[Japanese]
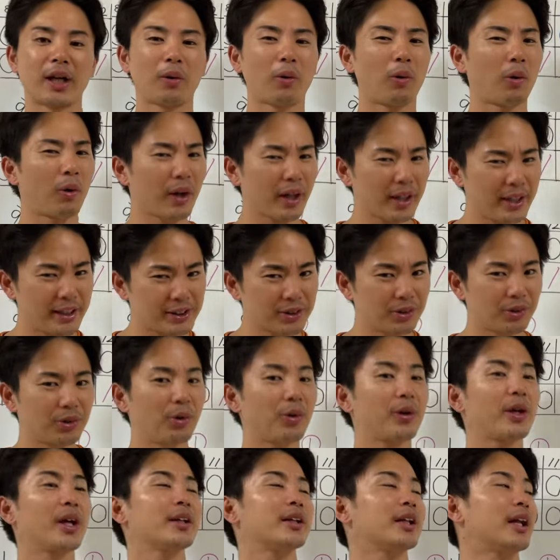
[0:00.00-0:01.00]
これ非常に
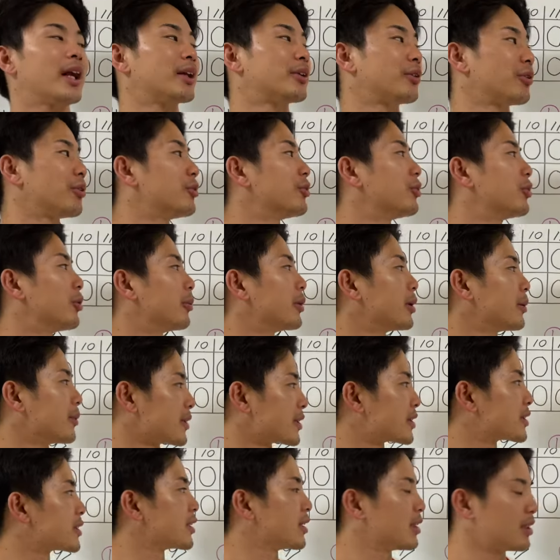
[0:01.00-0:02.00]
大きかったなというふうに思い
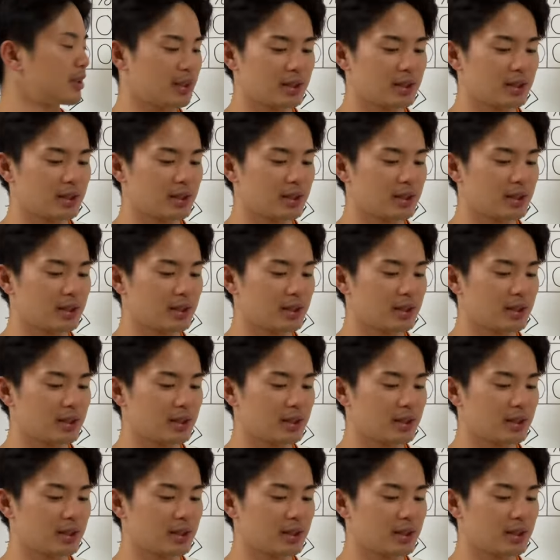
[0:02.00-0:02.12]
ます。